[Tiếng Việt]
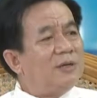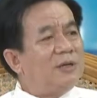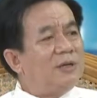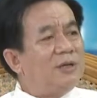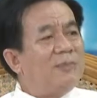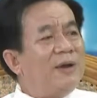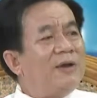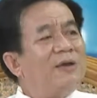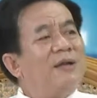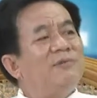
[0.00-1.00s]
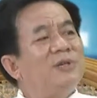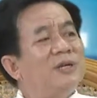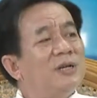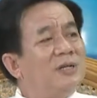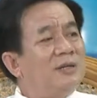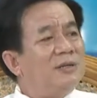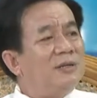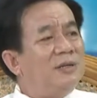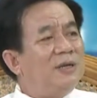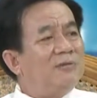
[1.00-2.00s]
thì báo cáo ngay về sở y tế
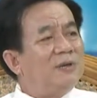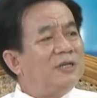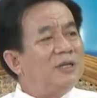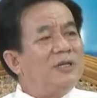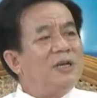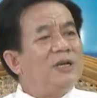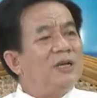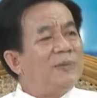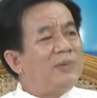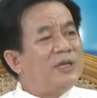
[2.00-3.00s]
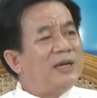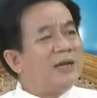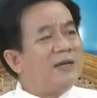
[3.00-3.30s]
và sở y tế kết hợp dự án